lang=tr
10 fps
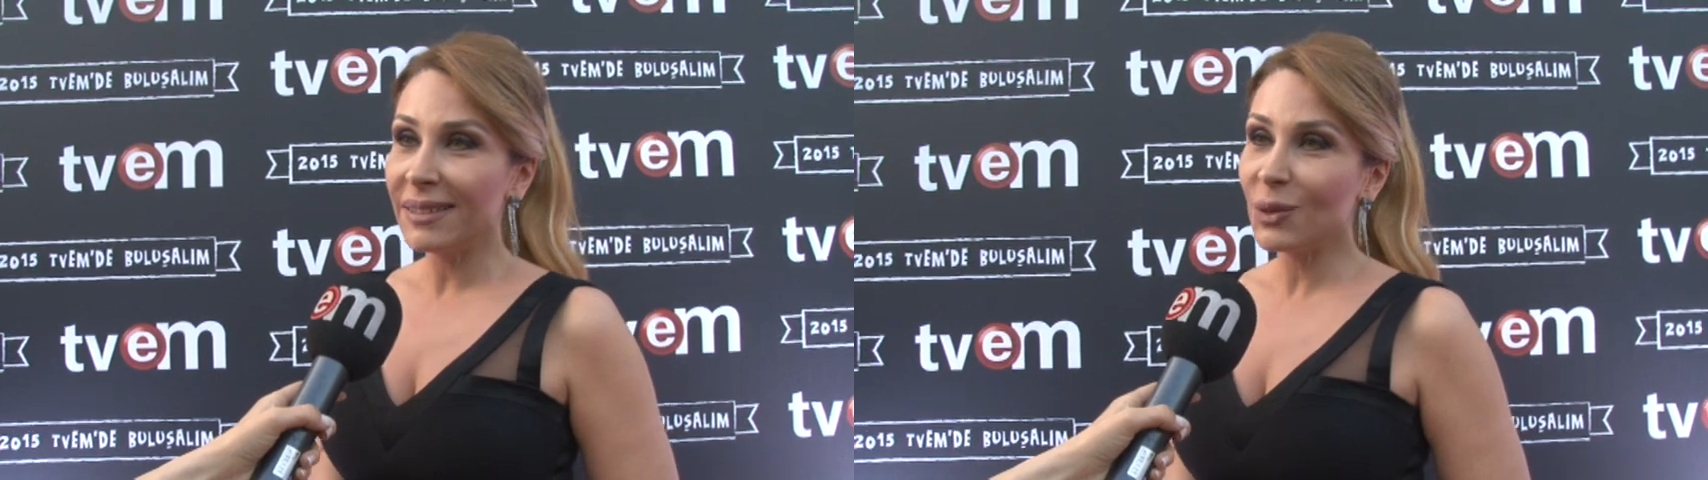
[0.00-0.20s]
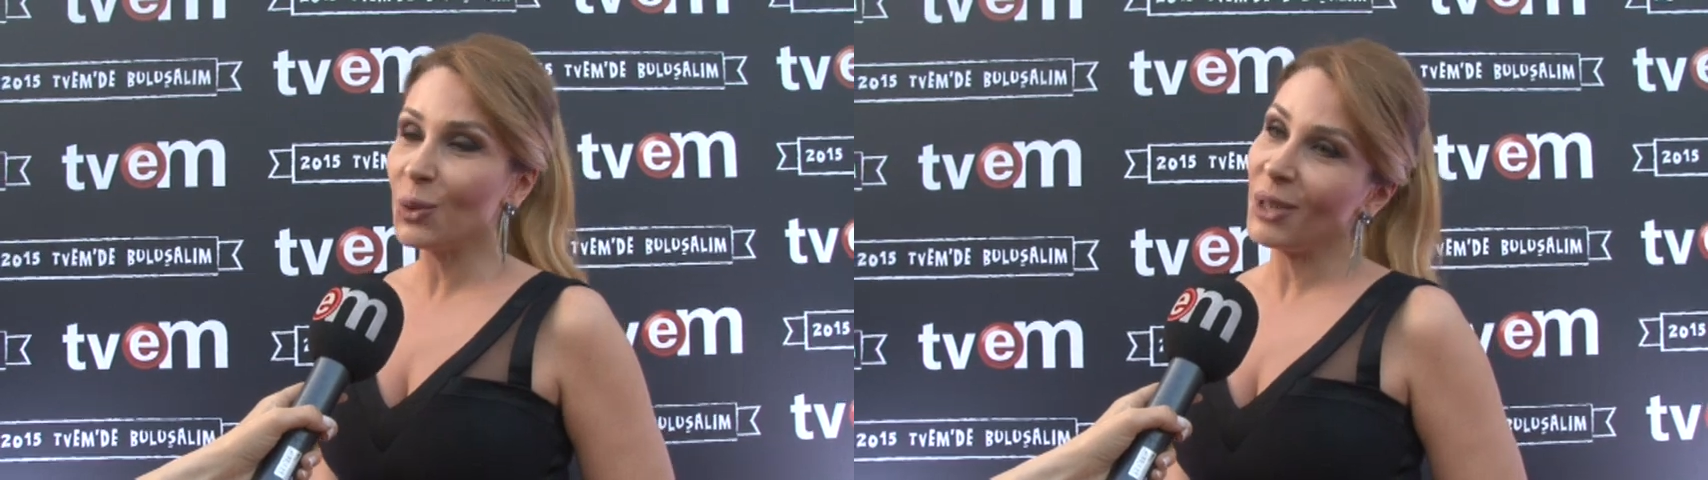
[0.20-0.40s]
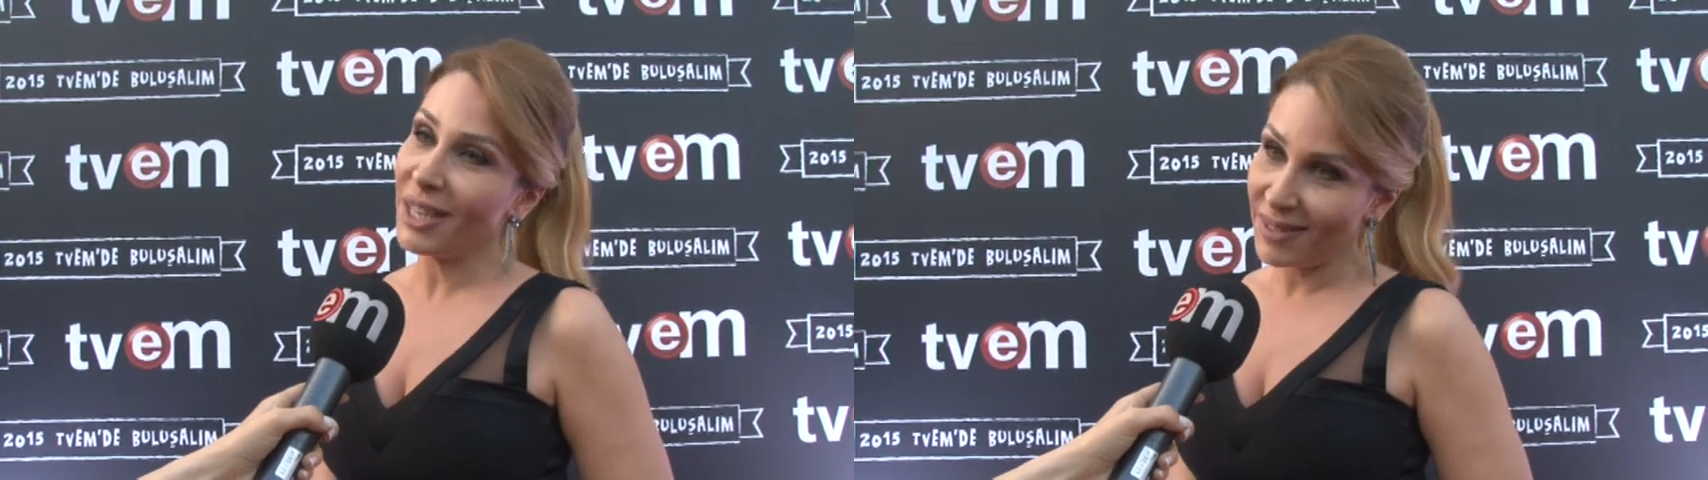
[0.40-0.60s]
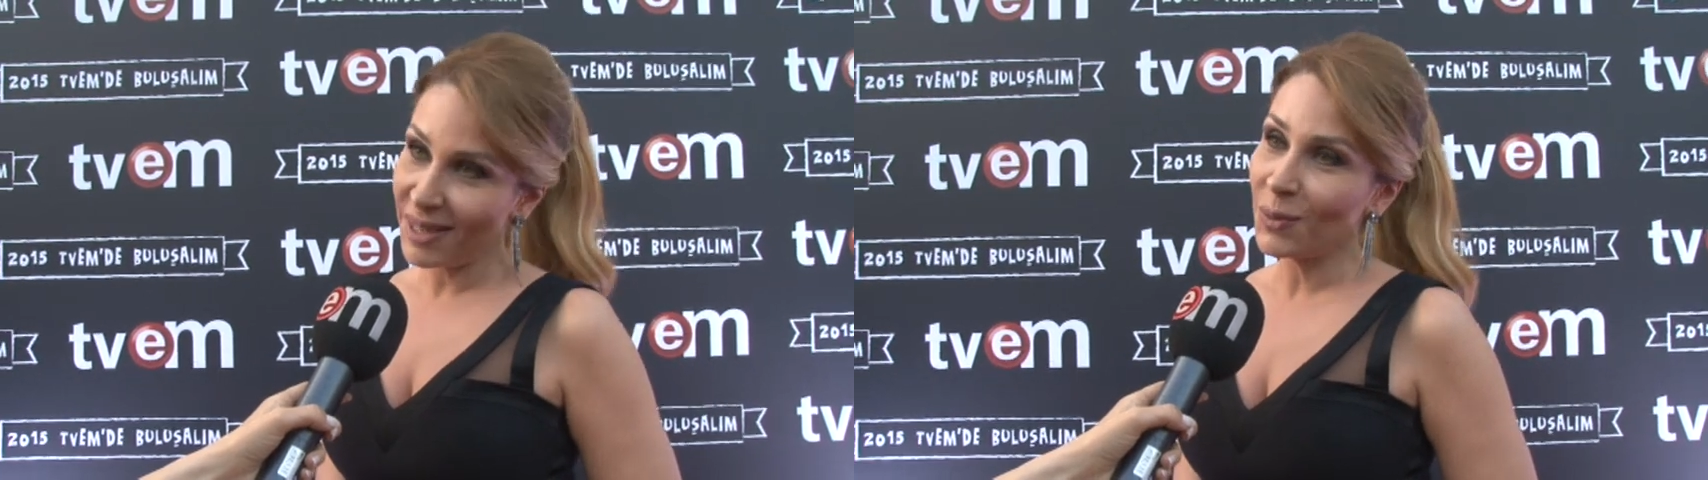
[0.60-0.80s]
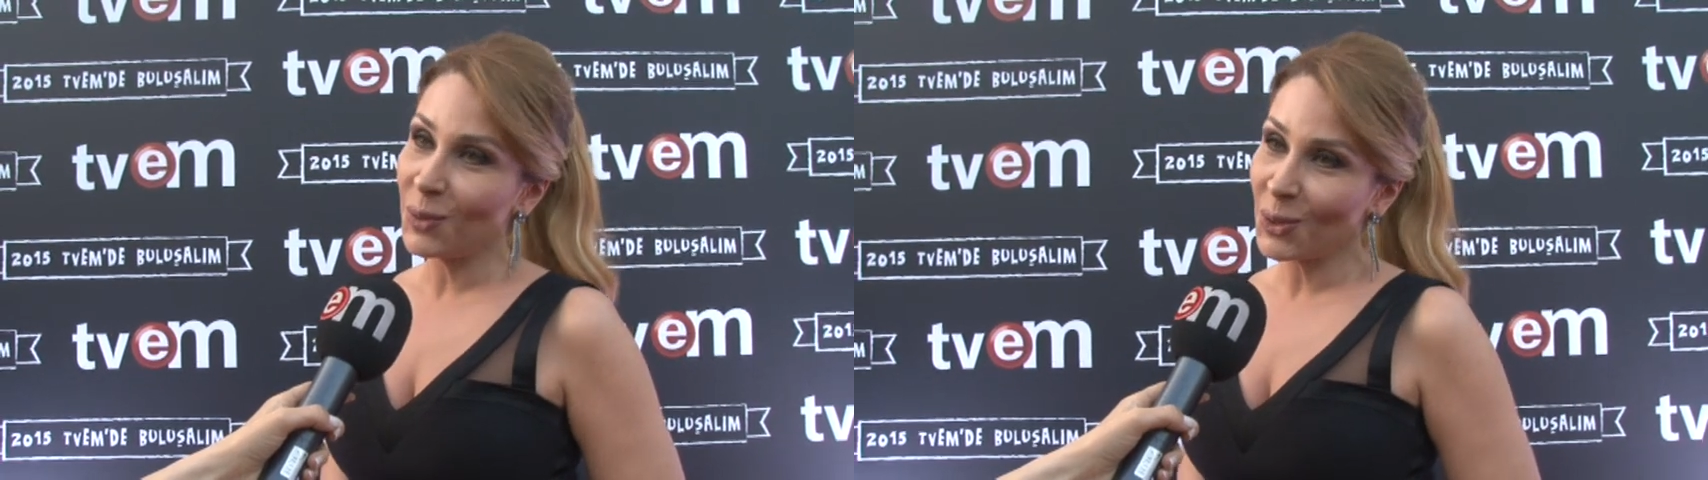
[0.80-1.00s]
Türkiye'nin
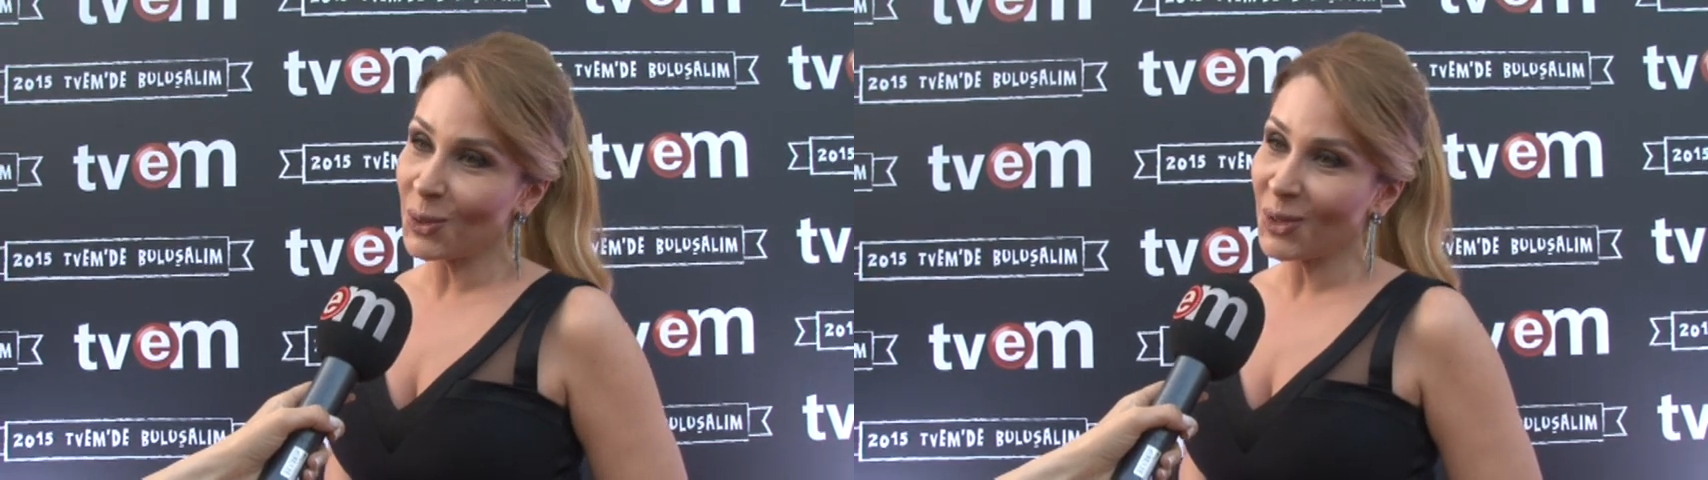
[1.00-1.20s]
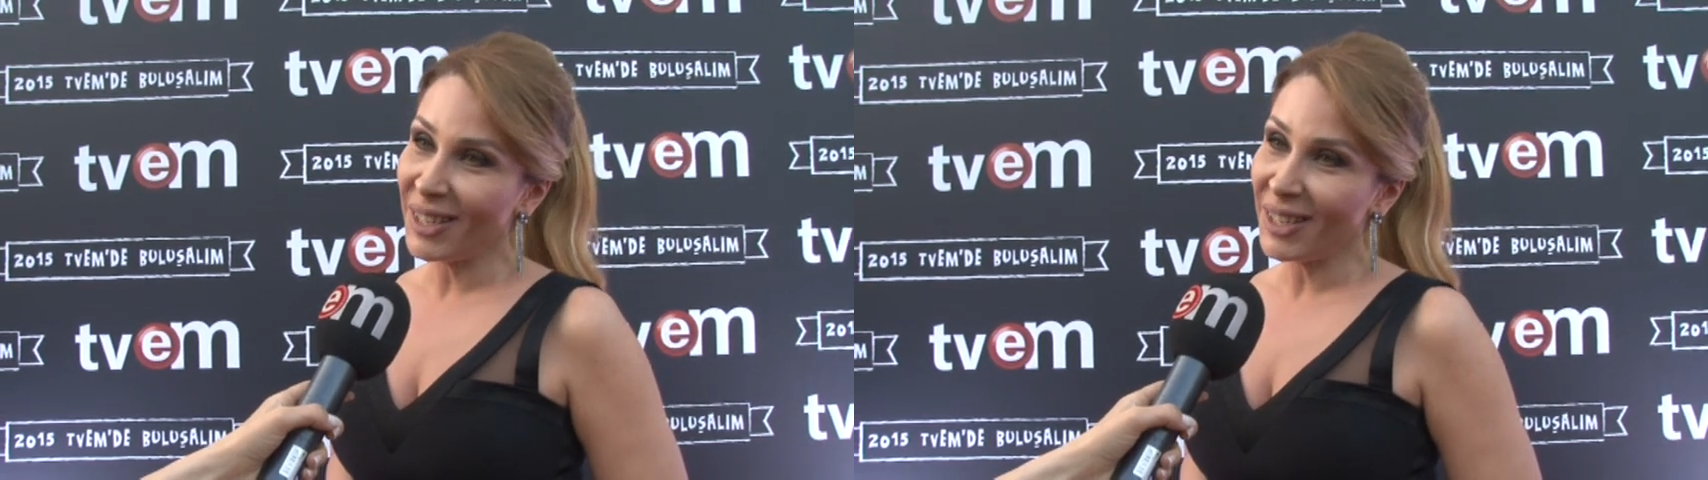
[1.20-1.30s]
televizyonu